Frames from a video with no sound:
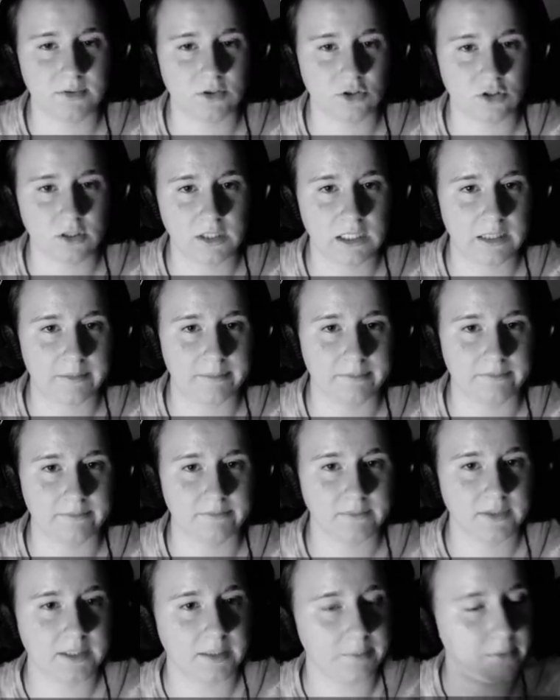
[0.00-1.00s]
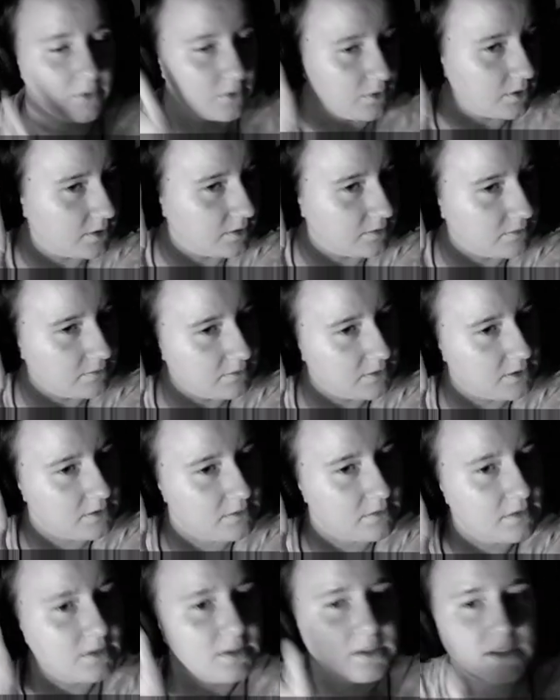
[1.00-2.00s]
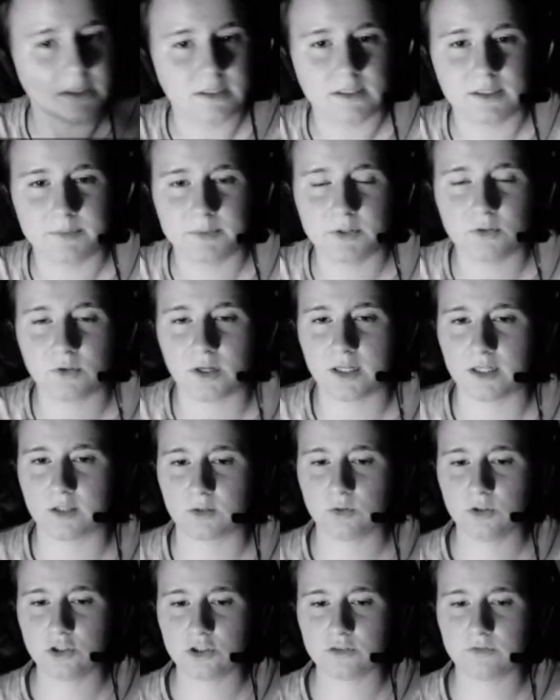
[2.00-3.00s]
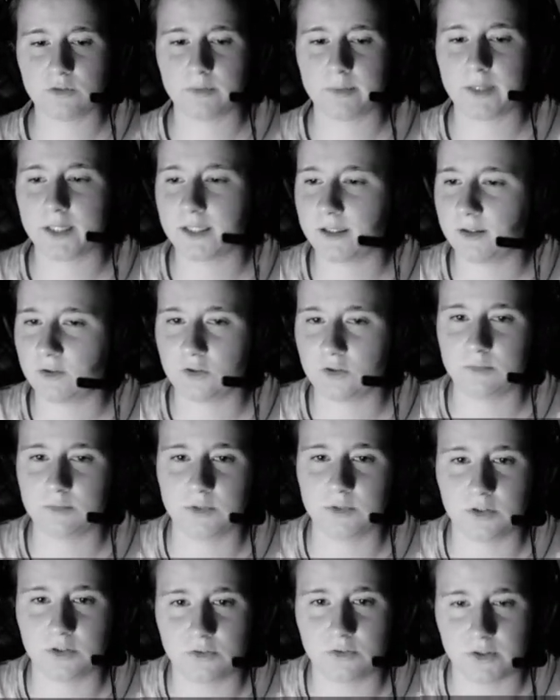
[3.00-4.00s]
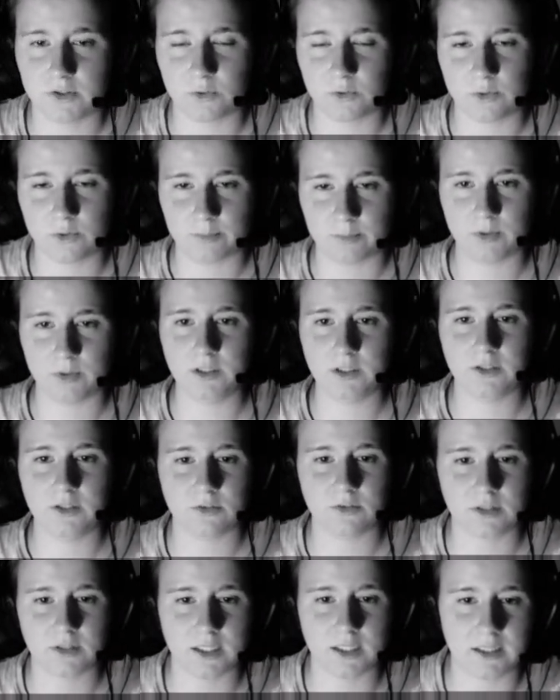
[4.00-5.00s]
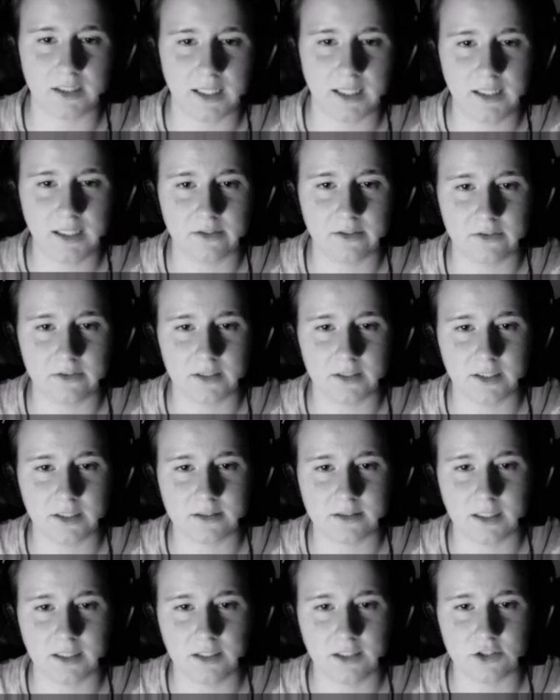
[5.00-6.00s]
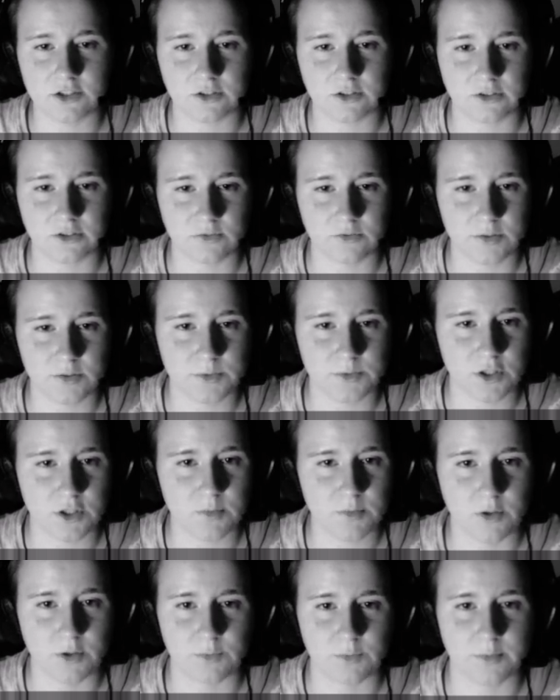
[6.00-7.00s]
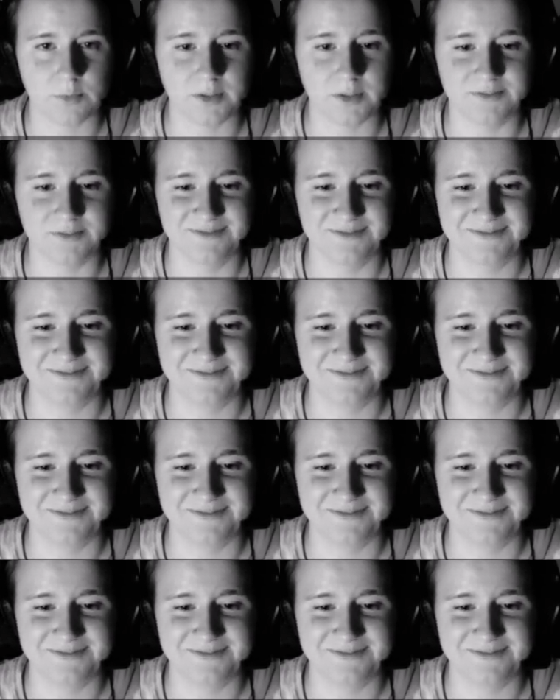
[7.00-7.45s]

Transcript: Scheuklappen. Ich hab so eine, ne? Ich bin so an der Kutsche vorbeigekommen mit zwei süßen Ponys und dachte, hey, das sieht echt stylisch aus. Sowas muss ich auch mal ausprobieren.